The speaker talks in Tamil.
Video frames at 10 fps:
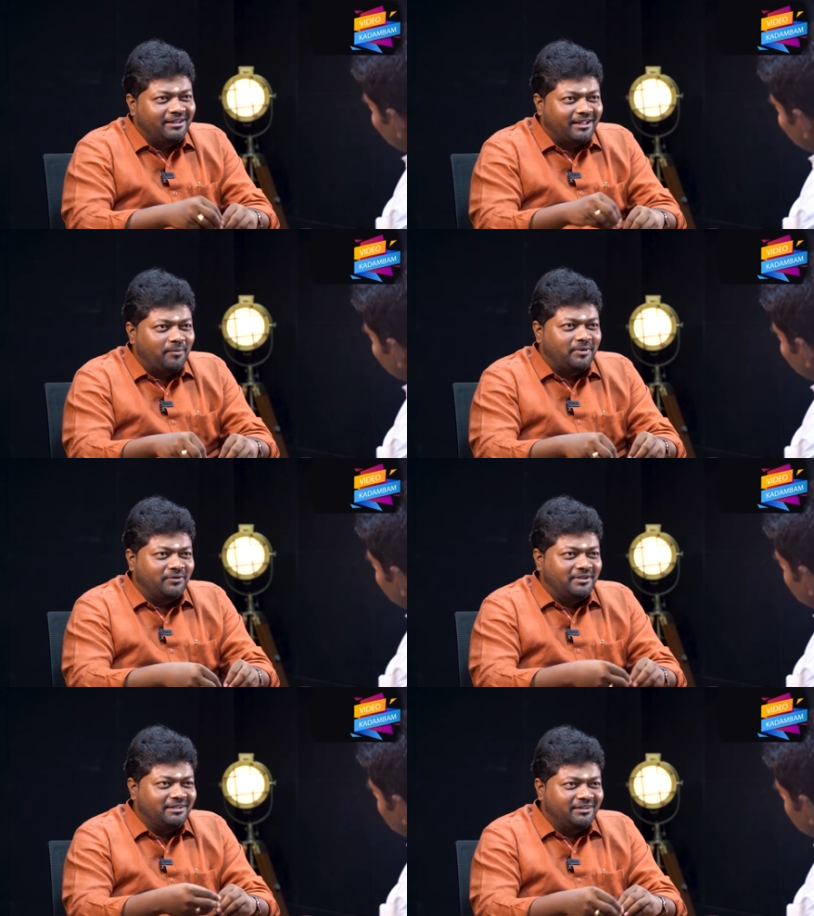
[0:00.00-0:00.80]
கீழே
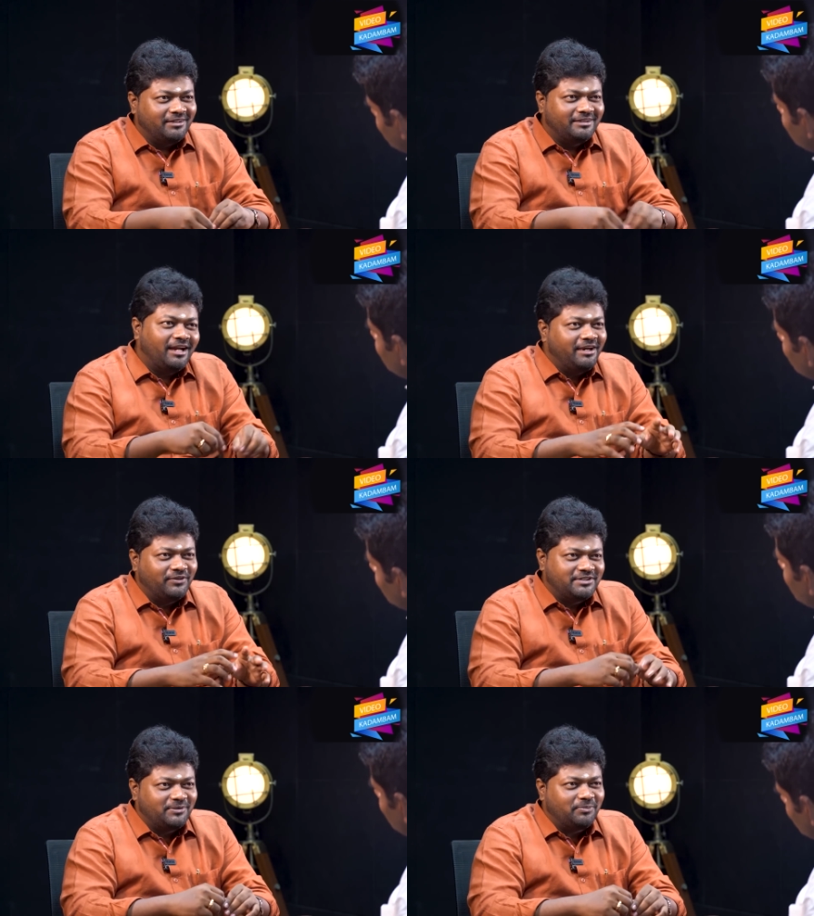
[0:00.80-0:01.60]
கேப்டன் வந்து
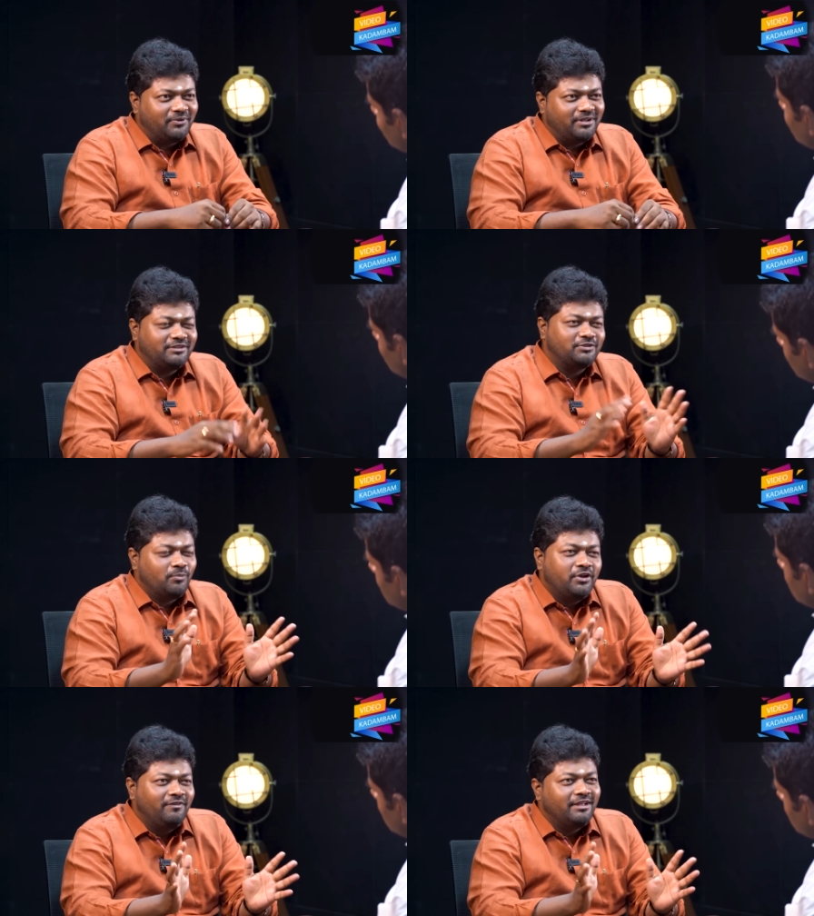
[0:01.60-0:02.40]
தாலி வச்சுட்டு போவார் ஸோ மொய்